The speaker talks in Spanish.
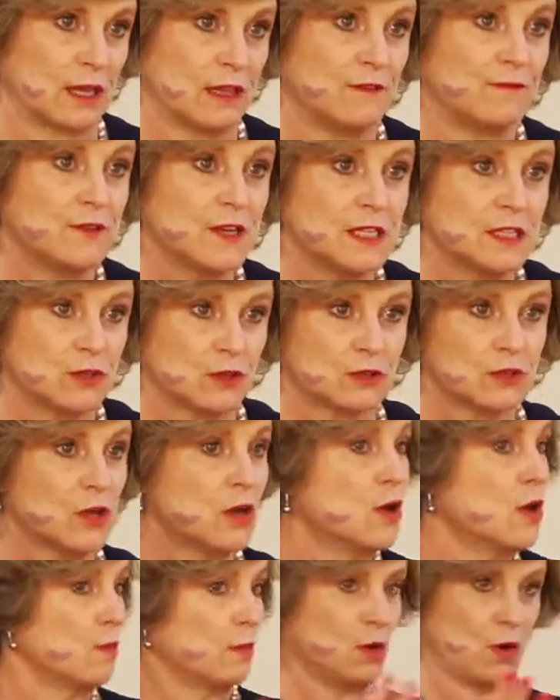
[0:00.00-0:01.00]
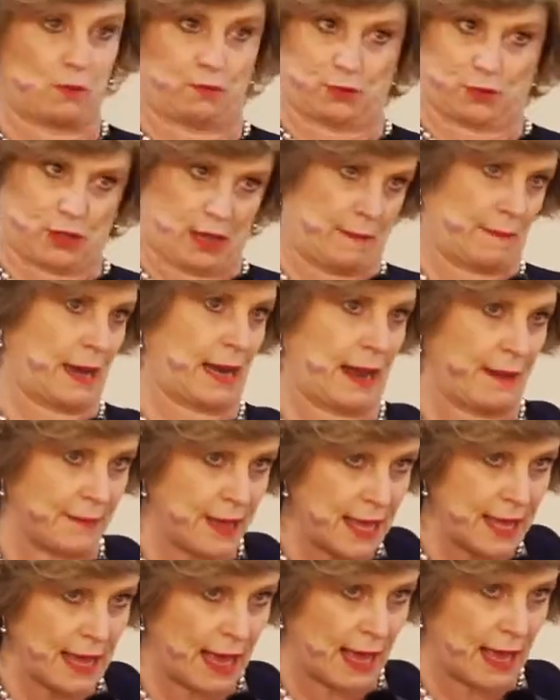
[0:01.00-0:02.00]
edificios, bueno, pues qué
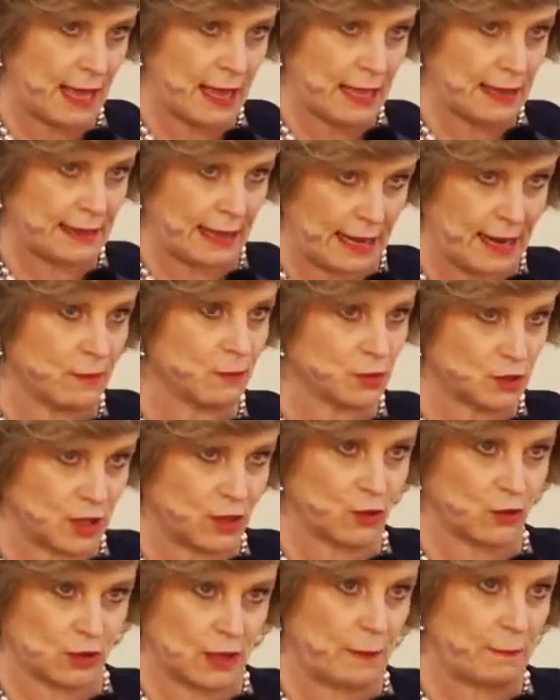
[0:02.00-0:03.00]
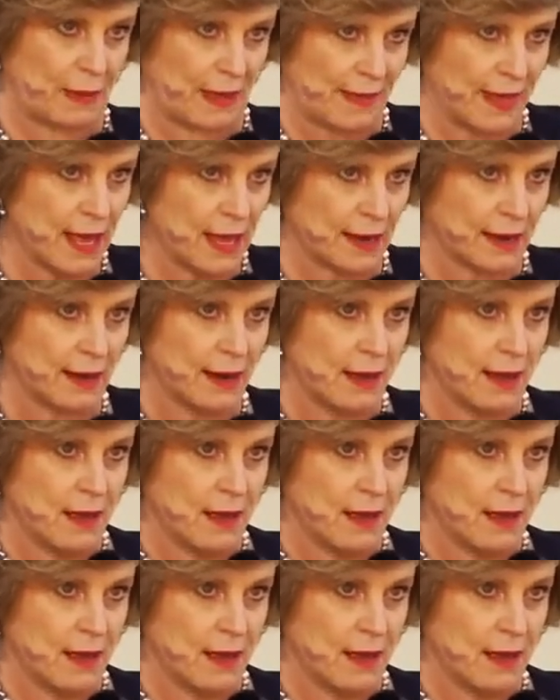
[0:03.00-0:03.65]
maravilla. Tenemos de dónde pedir.